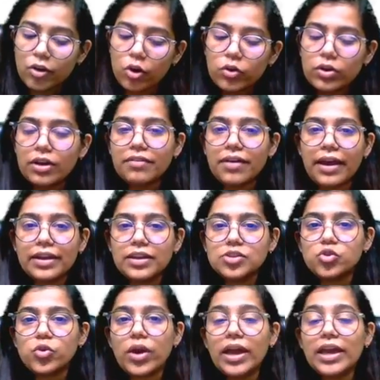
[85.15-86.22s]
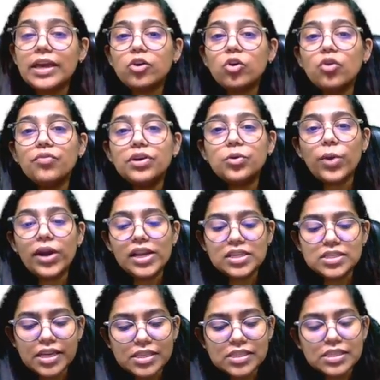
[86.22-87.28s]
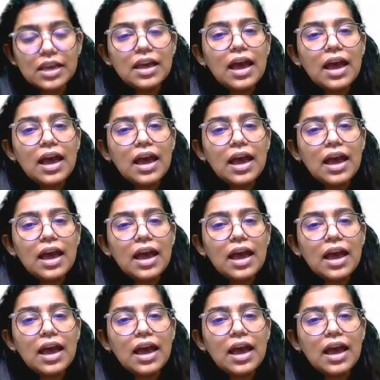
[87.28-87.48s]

कोरोना वायरस जो है ये कोविड 26